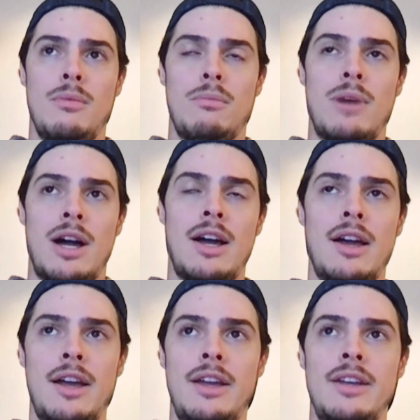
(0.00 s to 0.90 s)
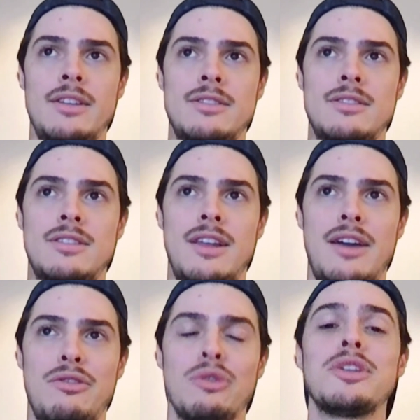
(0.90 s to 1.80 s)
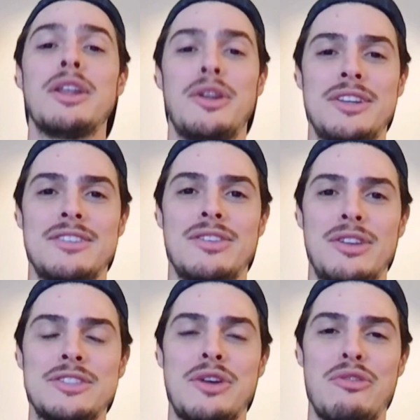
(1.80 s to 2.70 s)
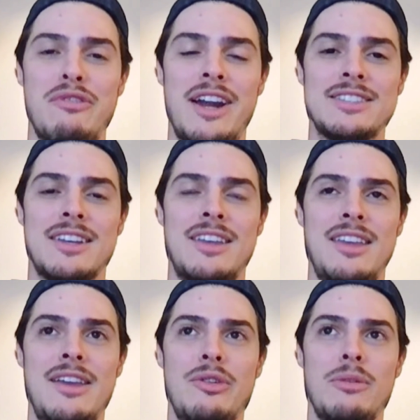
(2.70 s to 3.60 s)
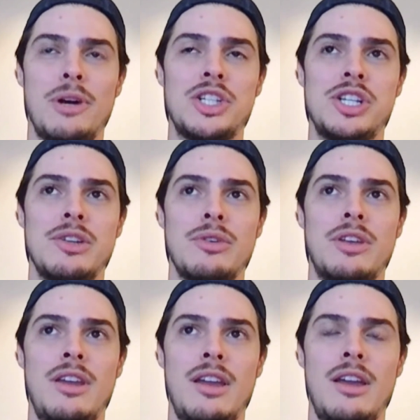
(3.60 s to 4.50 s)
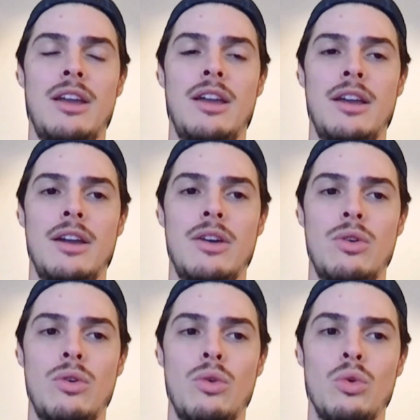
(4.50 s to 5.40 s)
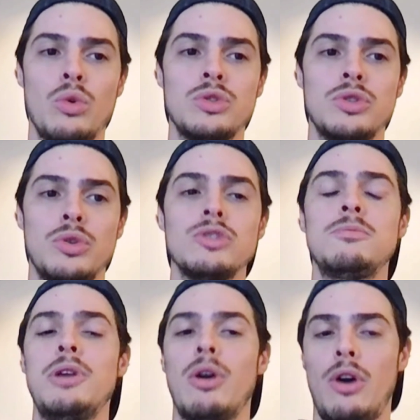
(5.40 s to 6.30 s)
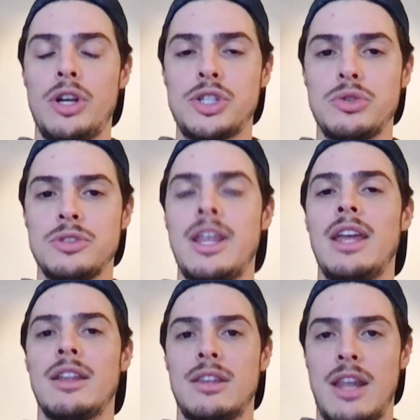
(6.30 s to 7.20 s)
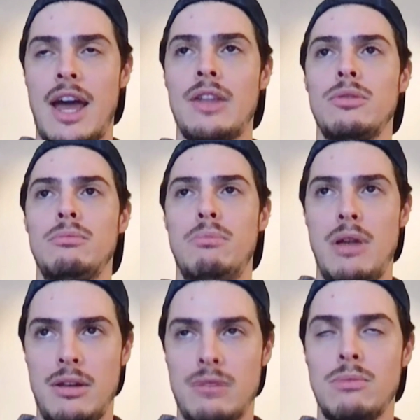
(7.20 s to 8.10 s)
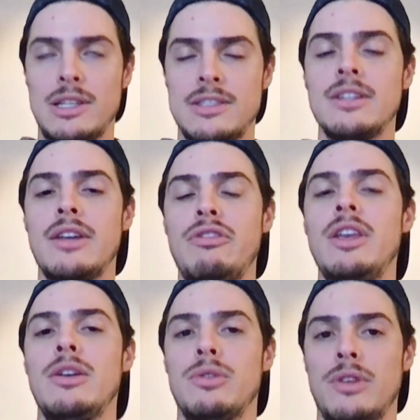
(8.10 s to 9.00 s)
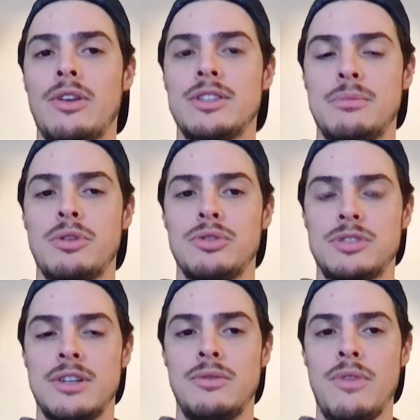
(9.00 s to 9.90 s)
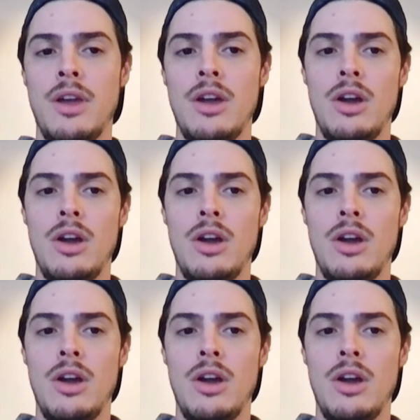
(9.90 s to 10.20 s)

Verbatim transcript: Mas, né, voltando na nossa conversa aqui, eu imagino que o uso dos biológicos tem entrado bem, com bastante afinco na nossa produção.